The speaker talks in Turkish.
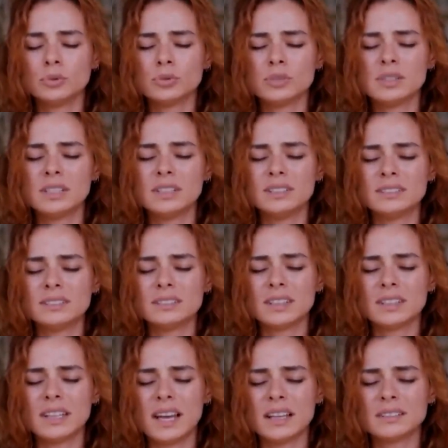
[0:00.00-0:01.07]
Mucizenin
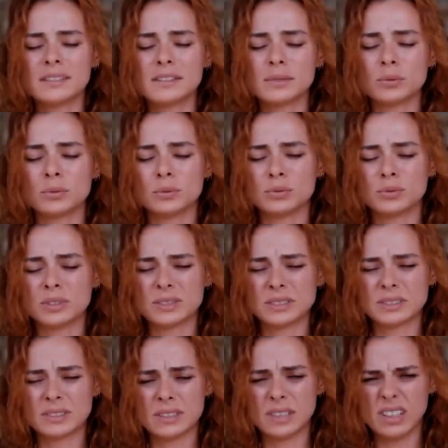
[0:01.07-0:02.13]
ta kendisi
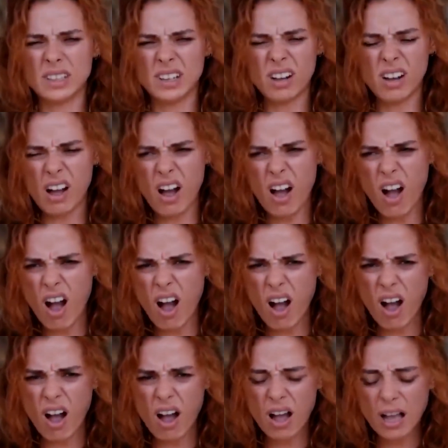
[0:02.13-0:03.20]
olacağız.
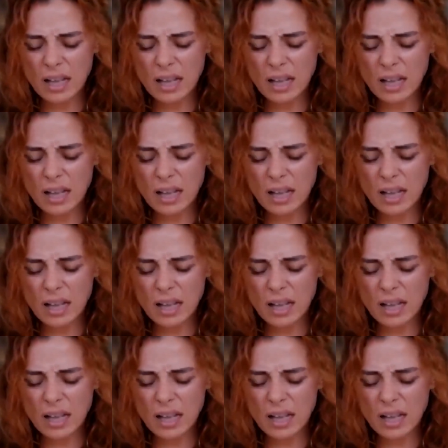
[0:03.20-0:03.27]
Ah.